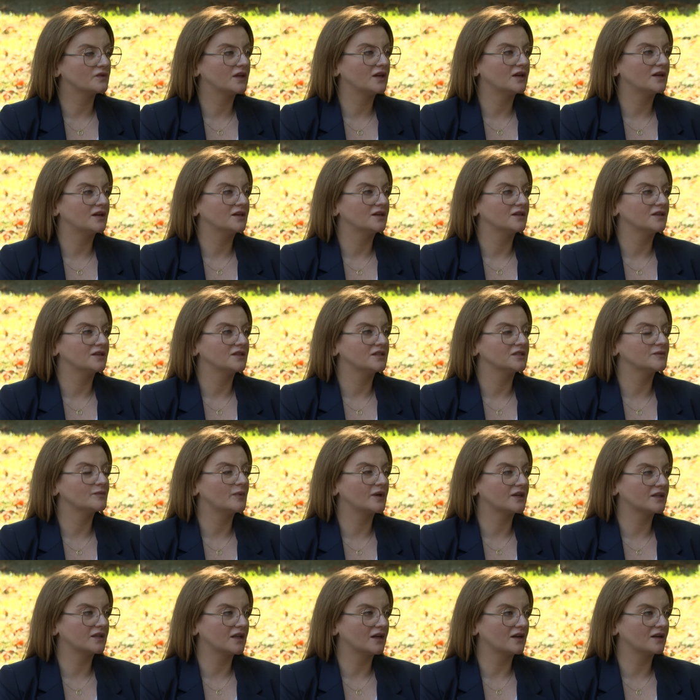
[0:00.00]
na e,
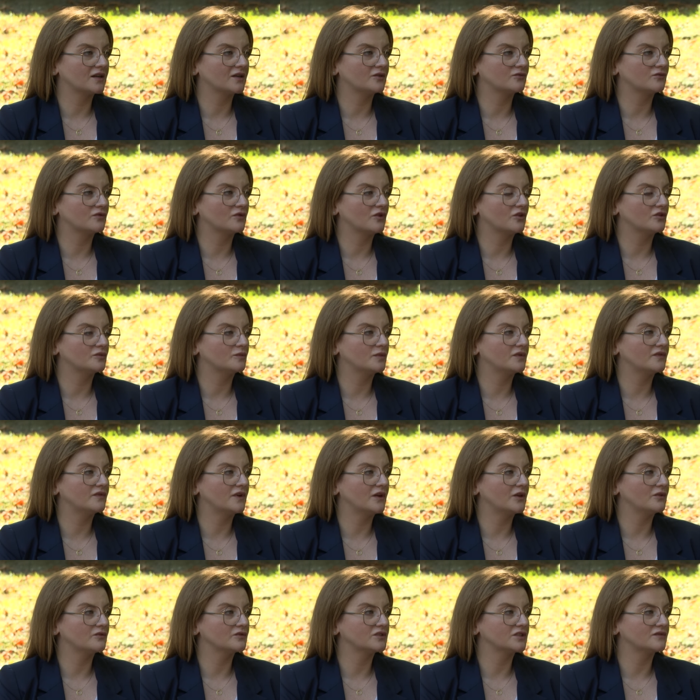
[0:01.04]
spektakle, które
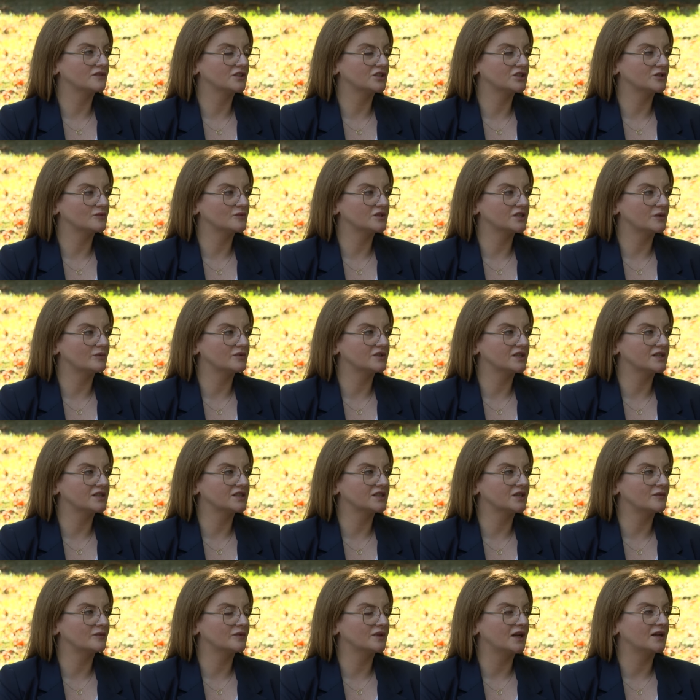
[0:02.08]
odbywają się w naszym
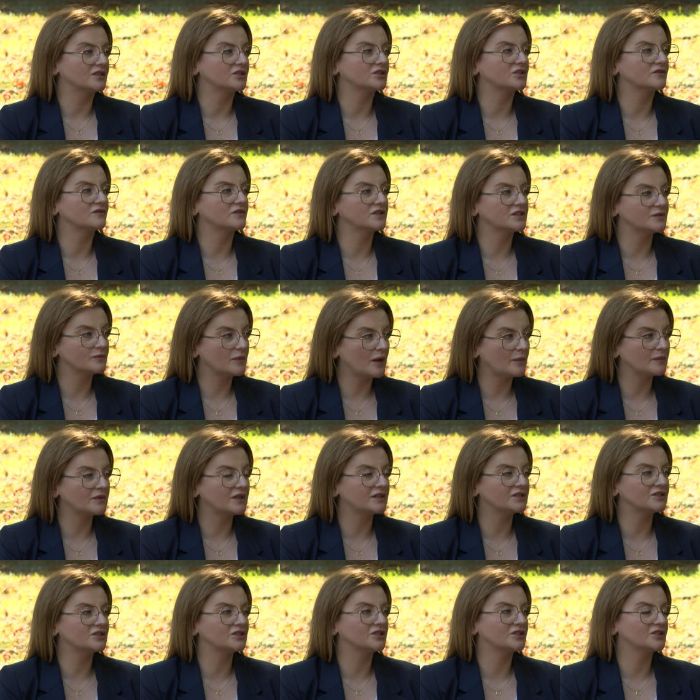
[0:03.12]
Zabrzańskim Teatrze, więc mam
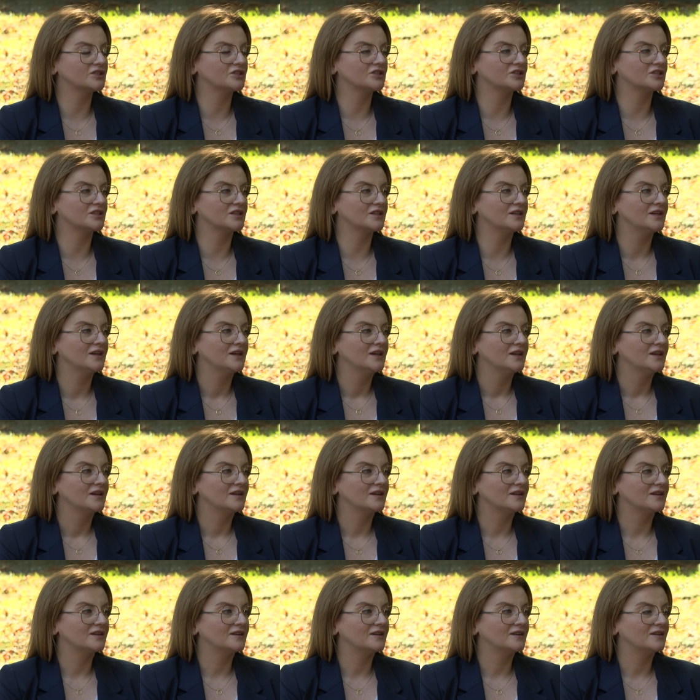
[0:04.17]
nadzieję, że
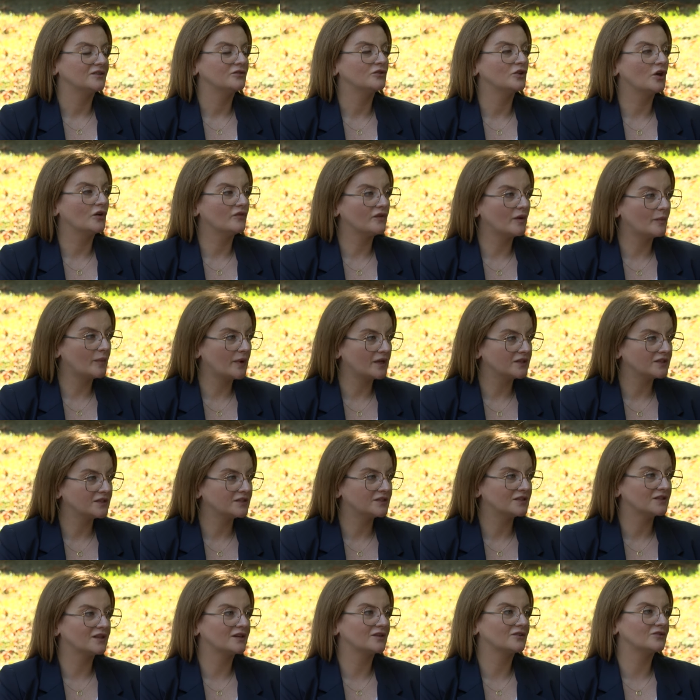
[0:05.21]
e, nowa pani
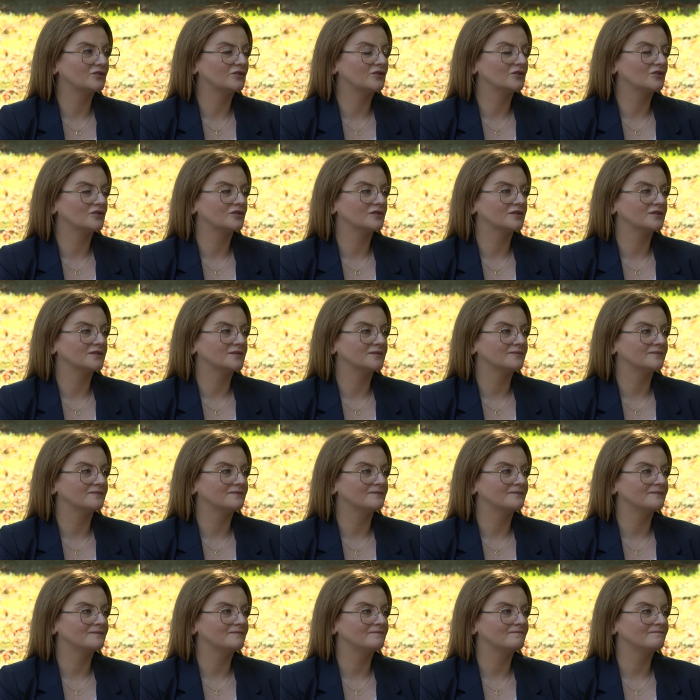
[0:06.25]
dyrektor
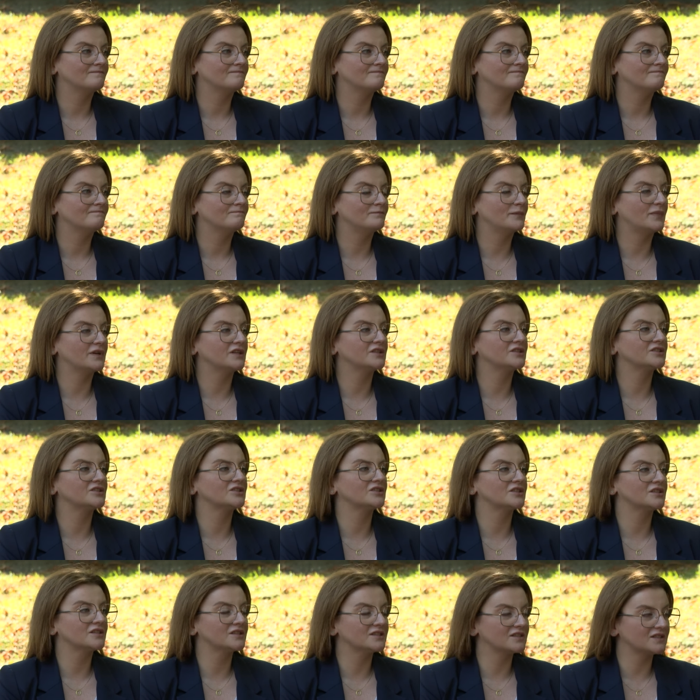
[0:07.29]

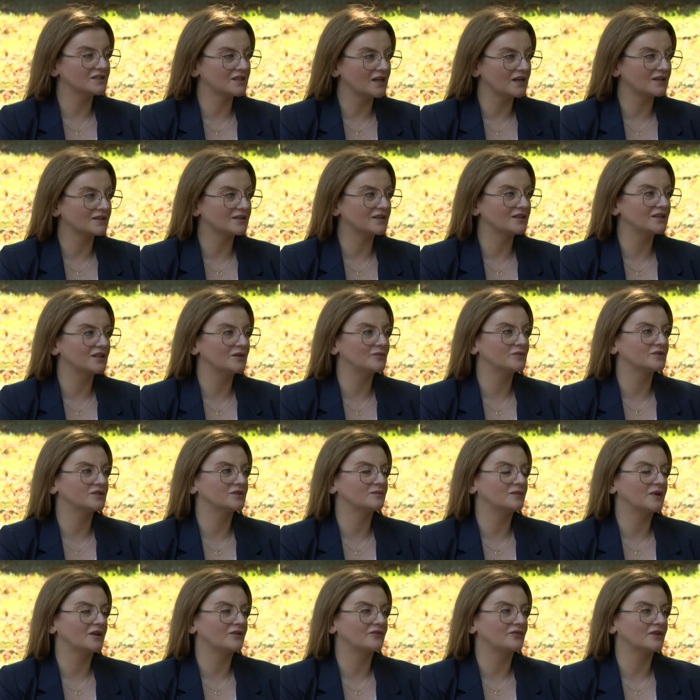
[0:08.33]
będzie z jak
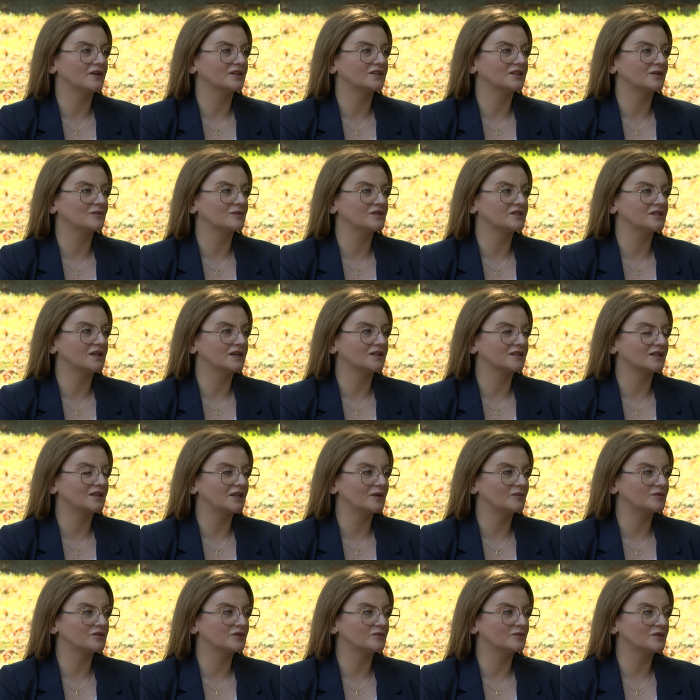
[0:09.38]
najlepszym efektem i z jak
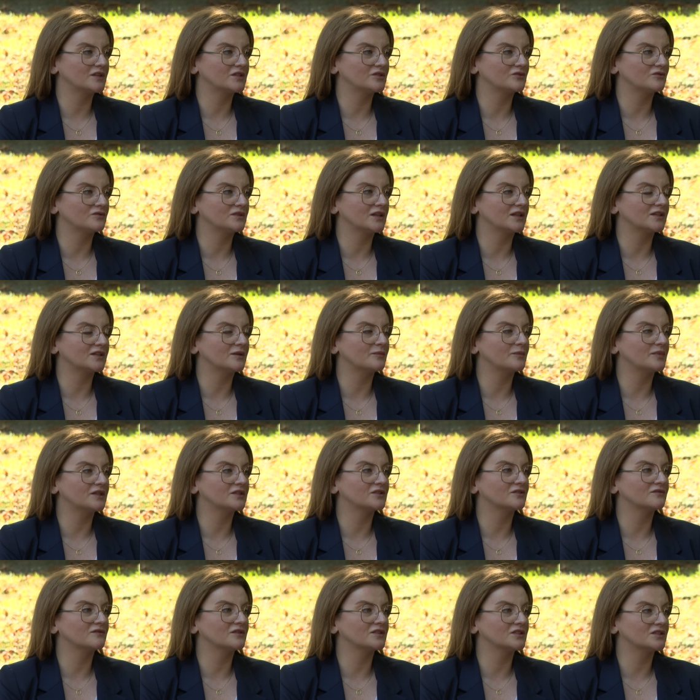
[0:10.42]
najlepszym rezultatem
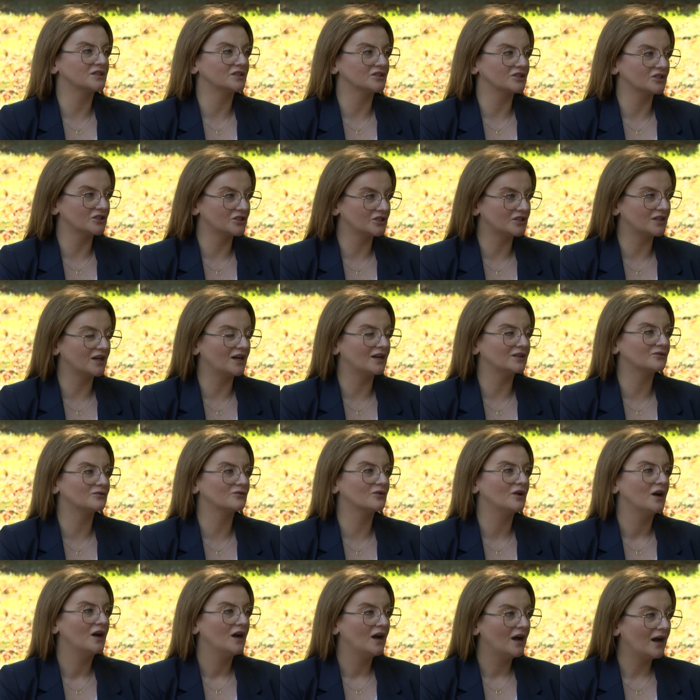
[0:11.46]
pracować na rzecz
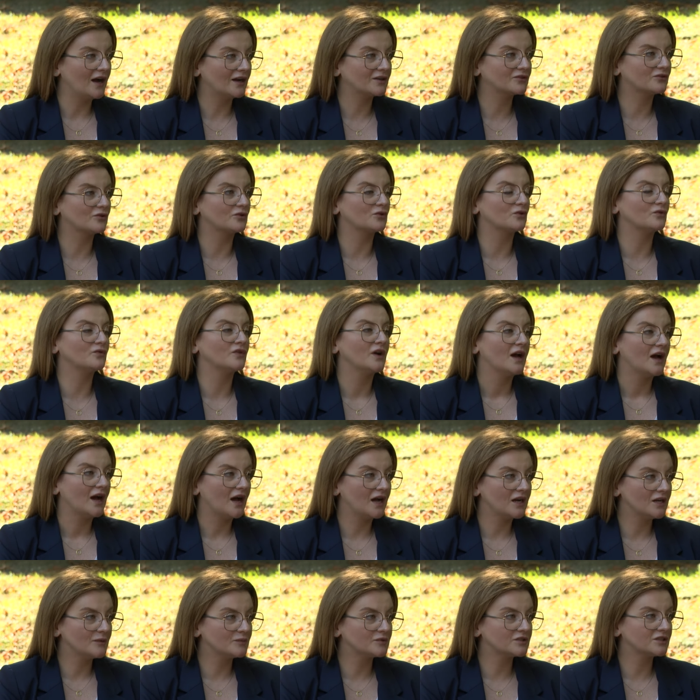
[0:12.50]
teatru, aktorów,
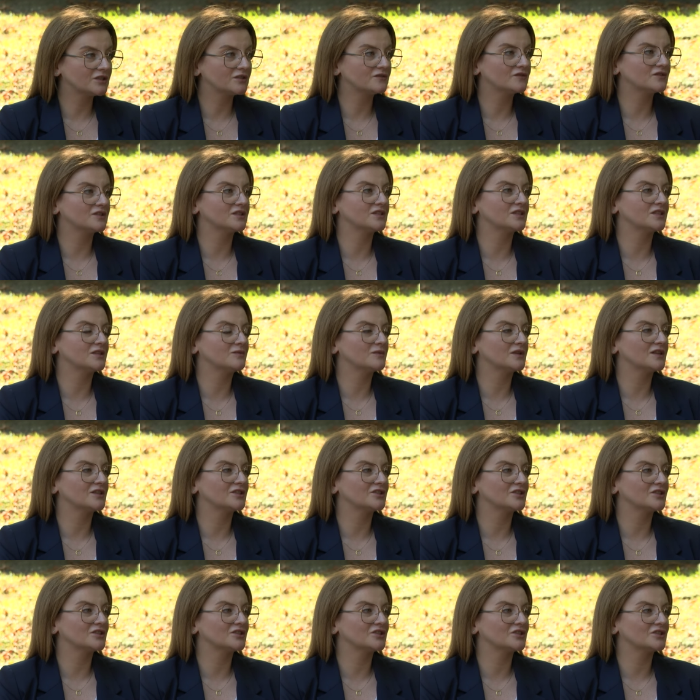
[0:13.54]
ale przede wszystkim na
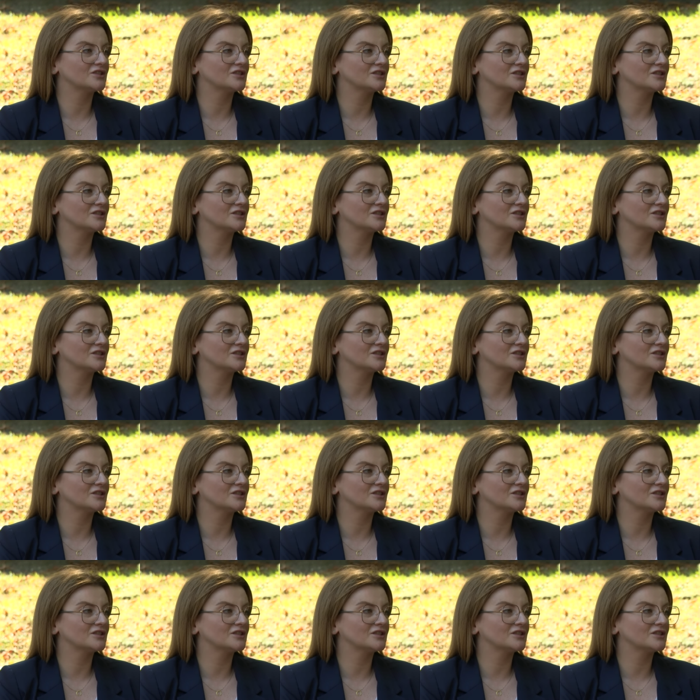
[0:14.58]
rzecz